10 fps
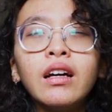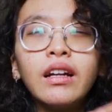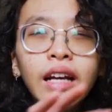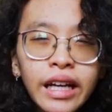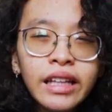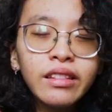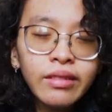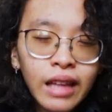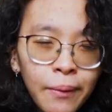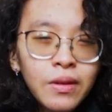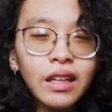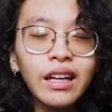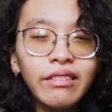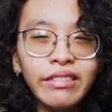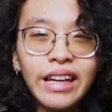đi tiếp trên
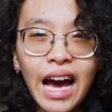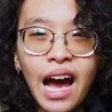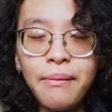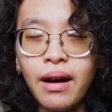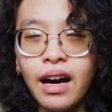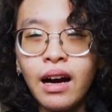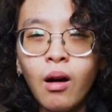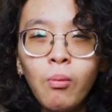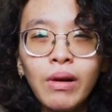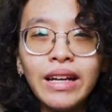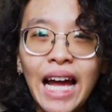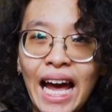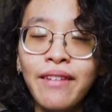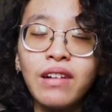cái đường dài mà không bị nản,